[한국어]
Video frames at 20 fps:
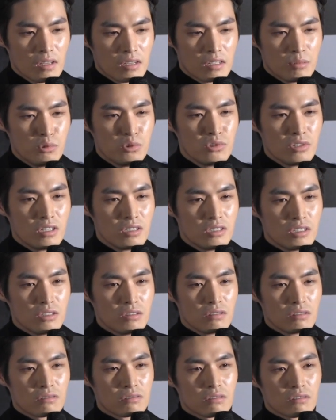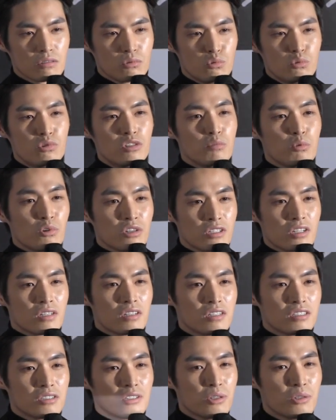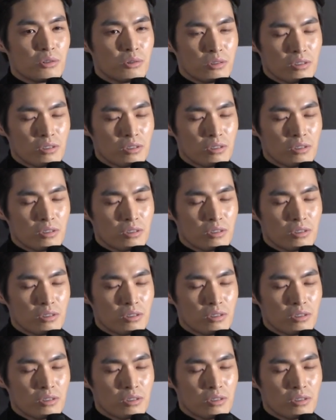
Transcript: 그분들의 이제 눈을 보기 시작했어요.